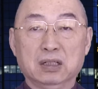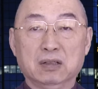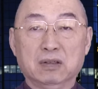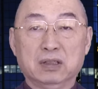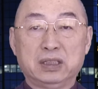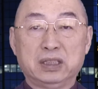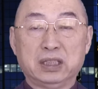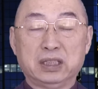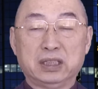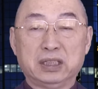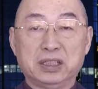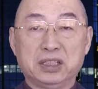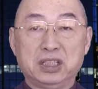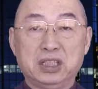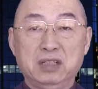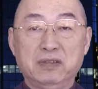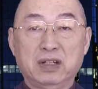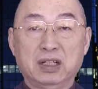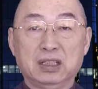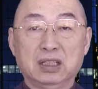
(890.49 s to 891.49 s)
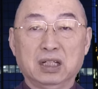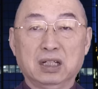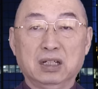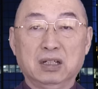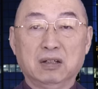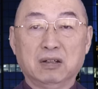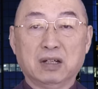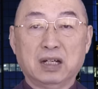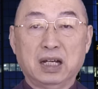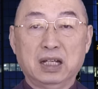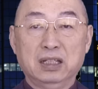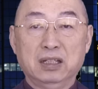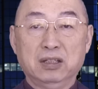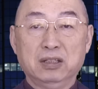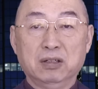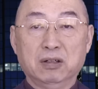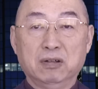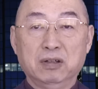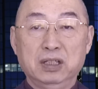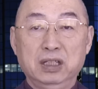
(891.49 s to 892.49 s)
我只是希望能够看到
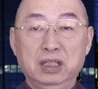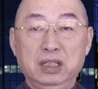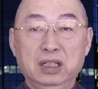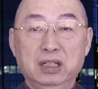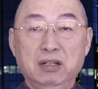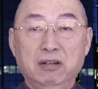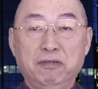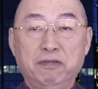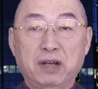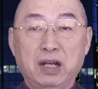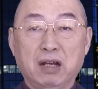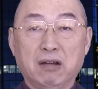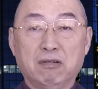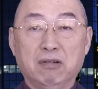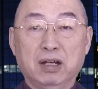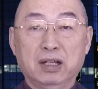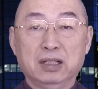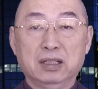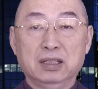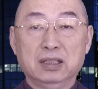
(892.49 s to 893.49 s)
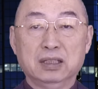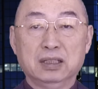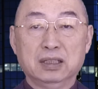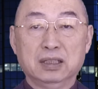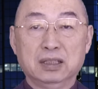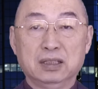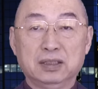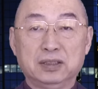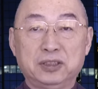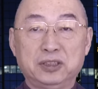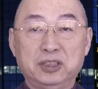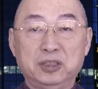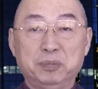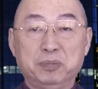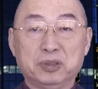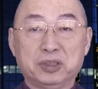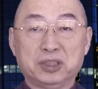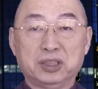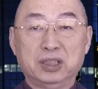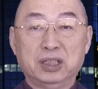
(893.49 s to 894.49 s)
有一个法官是
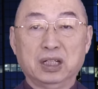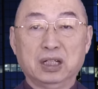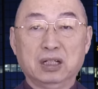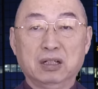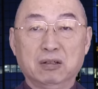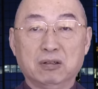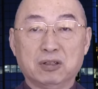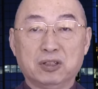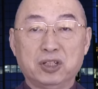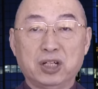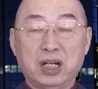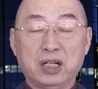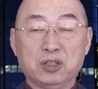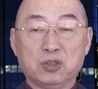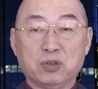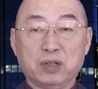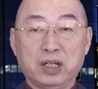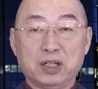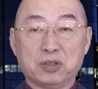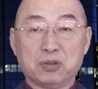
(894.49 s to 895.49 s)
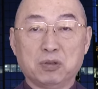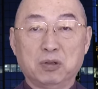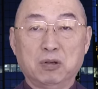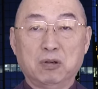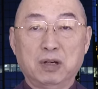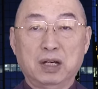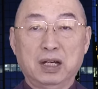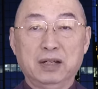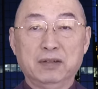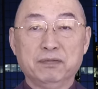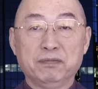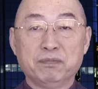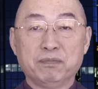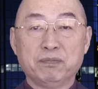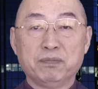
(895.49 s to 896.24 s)
不是能够站出来说话，